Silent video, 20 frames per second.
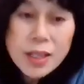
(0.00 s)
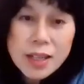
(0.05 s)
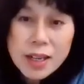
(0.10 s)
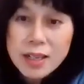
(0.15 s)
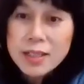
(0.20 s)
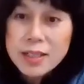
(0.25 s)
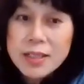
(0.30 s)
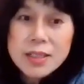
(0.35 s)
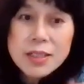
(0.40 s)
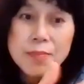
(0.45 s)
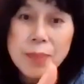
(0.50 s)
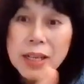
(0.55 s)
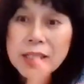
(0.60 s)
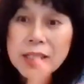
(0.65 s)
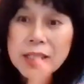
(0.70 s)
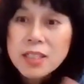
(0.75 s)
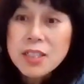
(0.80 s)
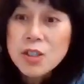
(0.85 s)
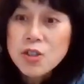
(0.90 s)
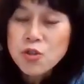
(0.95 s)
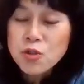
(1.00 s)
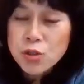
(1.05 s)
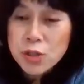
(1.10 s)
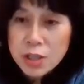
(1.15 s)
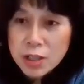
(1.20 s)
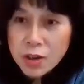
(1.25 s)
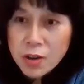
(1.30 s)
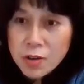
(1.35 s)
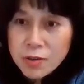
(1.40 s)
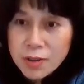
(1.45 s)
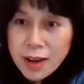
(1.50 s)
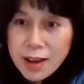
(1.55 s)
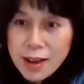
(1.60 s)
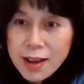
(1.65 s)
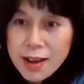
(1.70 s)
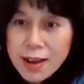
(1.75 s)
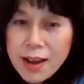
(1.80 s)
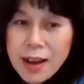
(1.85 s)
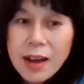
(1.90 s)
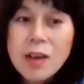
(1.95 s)
네, 뽑겠다는 이 네, 네. 메시지를 주고 있는
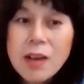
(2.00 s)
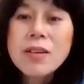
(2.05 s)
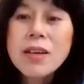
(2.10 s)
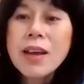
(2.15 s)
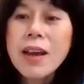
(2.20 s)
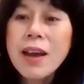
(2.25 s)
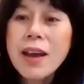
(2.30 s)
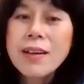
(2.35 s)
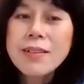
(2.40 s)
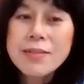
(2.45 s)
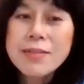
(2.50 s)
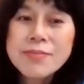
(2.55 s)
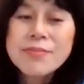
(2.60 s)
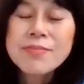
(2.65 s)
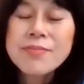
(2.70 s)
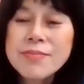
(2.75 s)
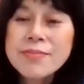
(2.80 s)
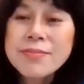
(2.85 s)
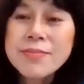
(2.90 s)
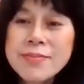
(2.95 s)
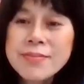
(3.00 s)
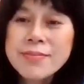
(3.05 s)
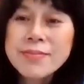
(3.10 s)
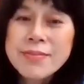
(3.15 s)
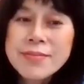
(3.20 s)
거구나. 오케이. 네네네네.